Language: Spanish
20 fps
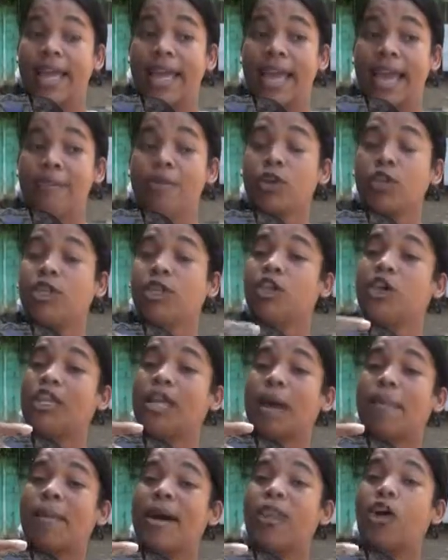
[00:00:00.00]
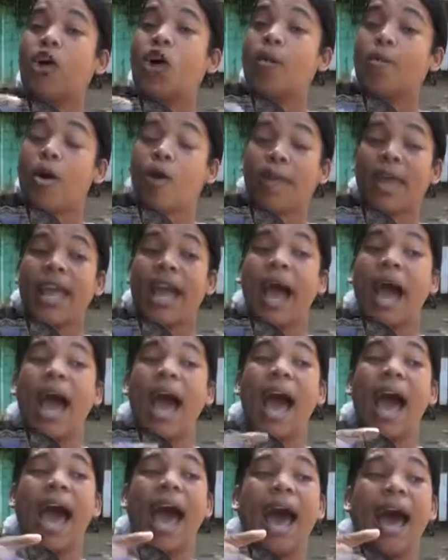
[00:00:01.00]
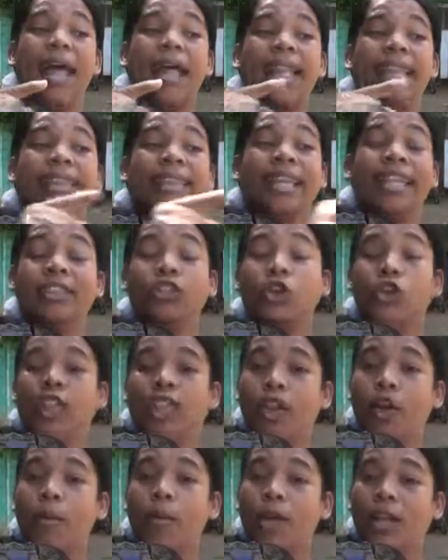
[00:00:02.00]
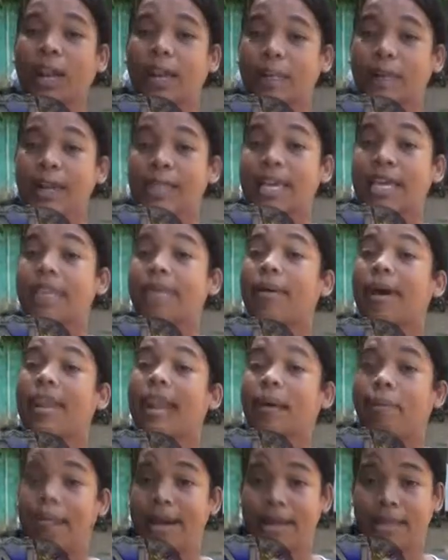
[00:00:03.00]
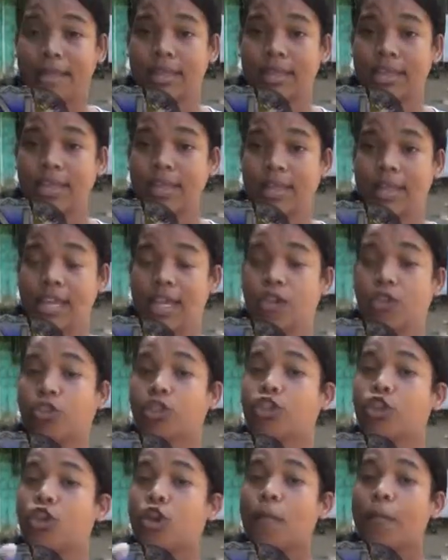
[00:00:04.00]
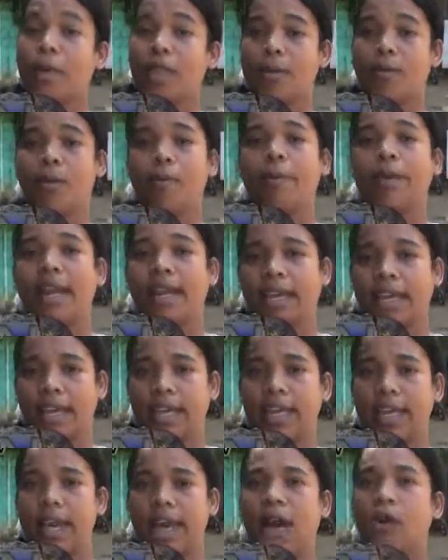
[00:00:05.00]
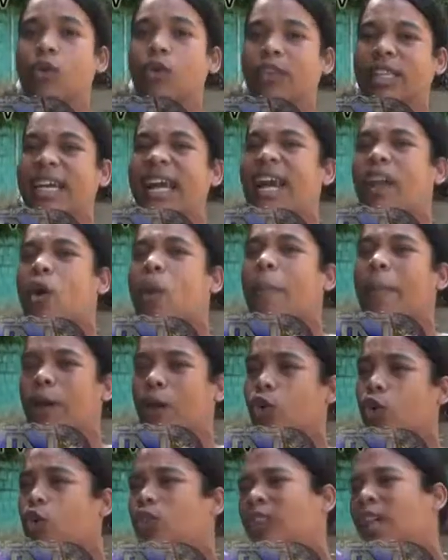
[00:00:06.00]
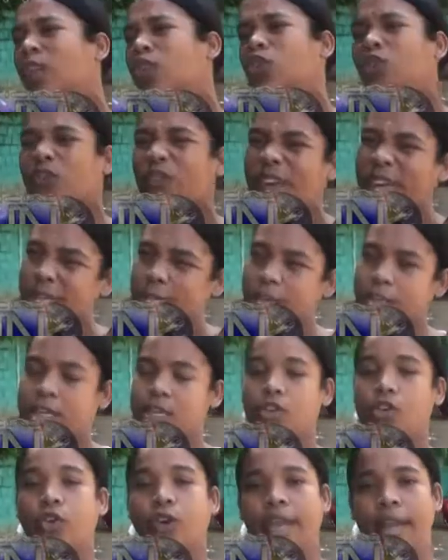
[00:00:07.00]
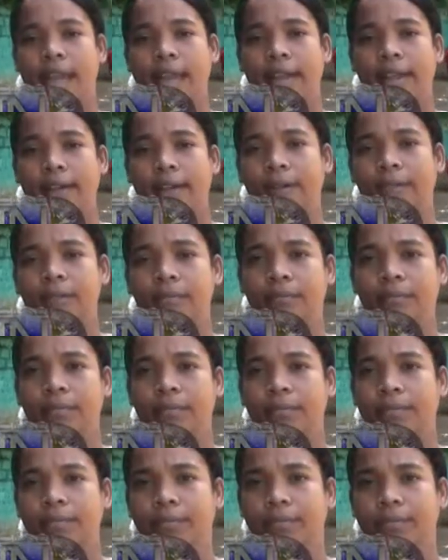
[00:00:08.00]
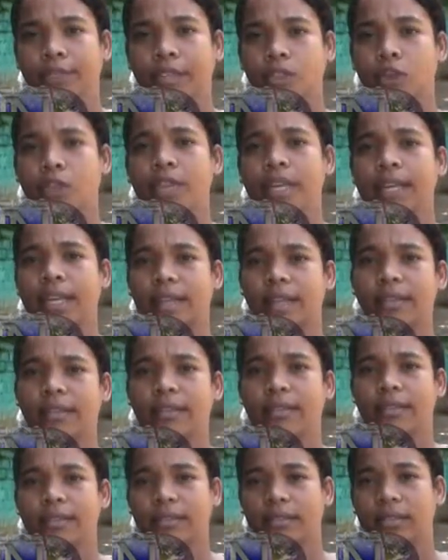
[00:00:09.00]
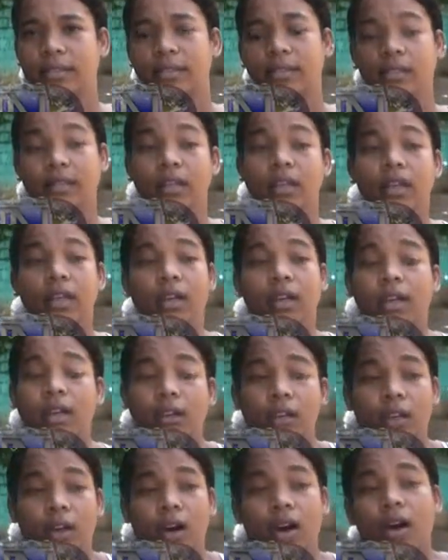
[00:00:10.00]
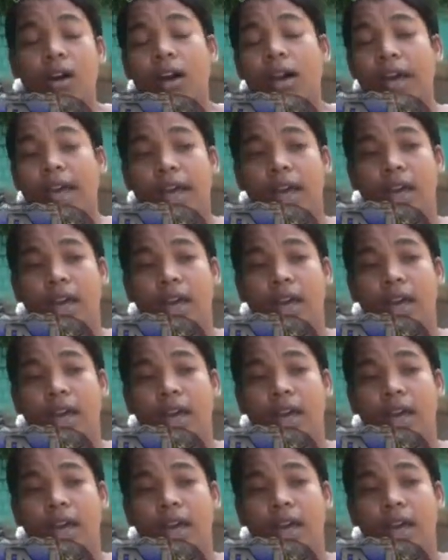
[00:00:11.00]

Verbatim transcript: que hemos sido llamados como ovejas dentro de lobos rapaces a llevar la paz. Y nosotros no podemos esperar que acontezca algo peor con tanto femicidio que hay. ¿Qué le pide a las autoridades? No, que